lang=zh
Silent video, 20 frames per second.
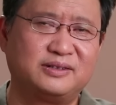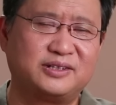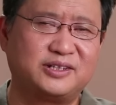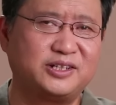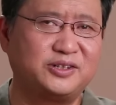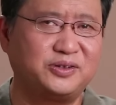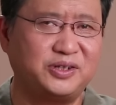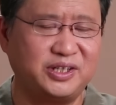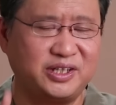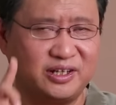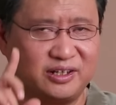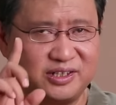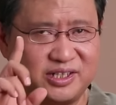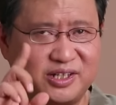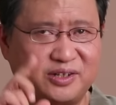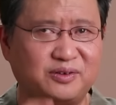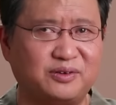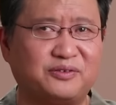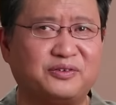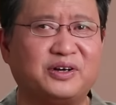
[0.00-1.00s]
只有一条
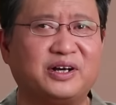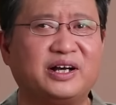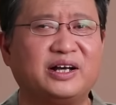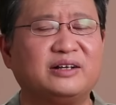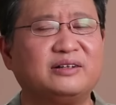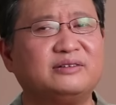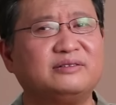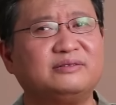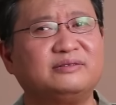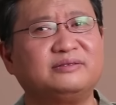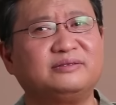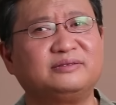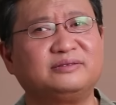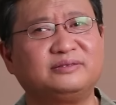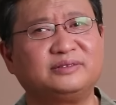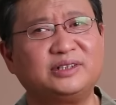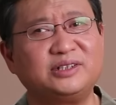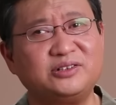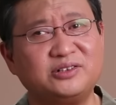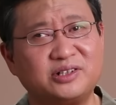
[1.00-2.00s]
解决方案，
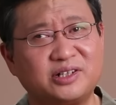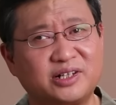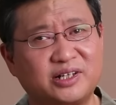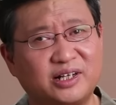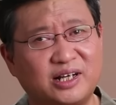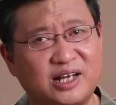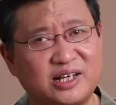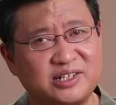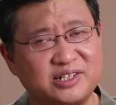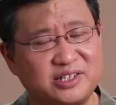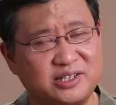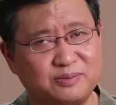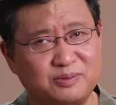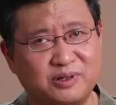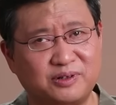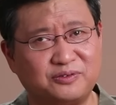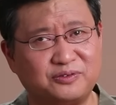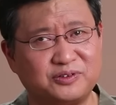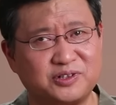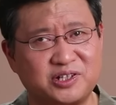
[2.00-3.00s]
那就是格拉西
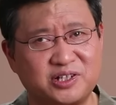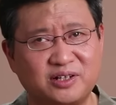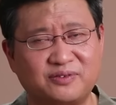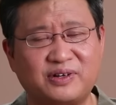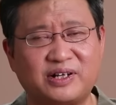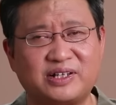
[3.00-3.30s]
莫夫设